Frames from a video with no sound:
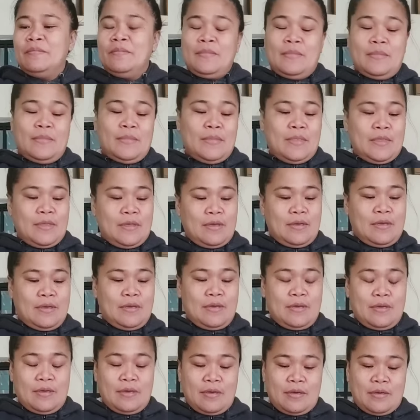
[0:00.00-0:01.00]
Asis
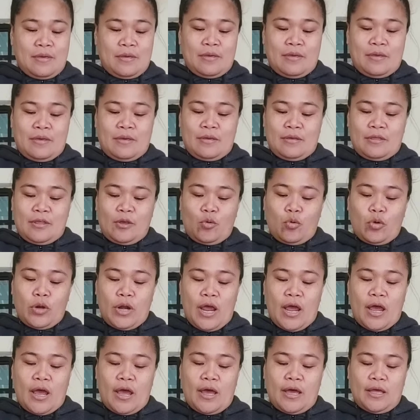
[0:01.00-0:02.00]
kay Sunil kasi sabi
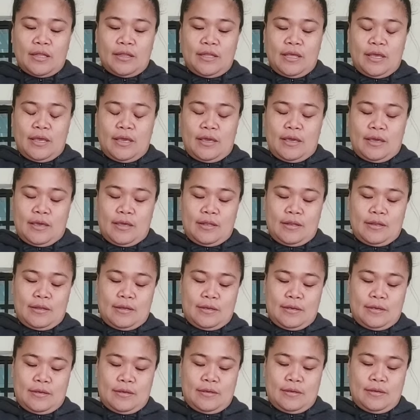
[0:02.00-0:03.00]
ko, bili ka
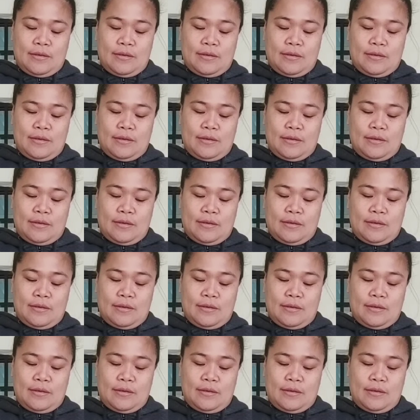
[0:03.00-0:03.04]
ng